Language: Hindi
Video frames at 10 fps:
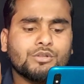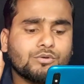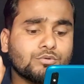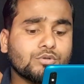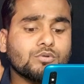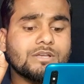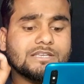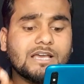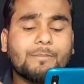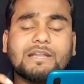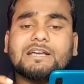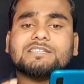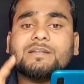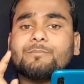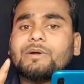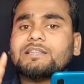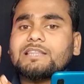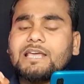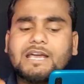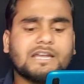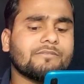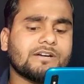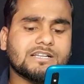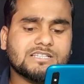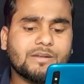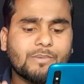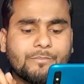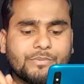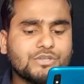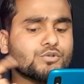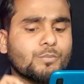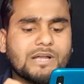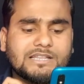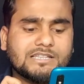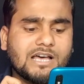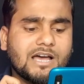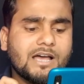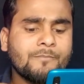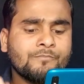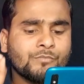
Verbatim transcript: तो दोस्तों ये एप्लीकेशन प्रत्येक इन्विटेशन पे बीस रुपया देता है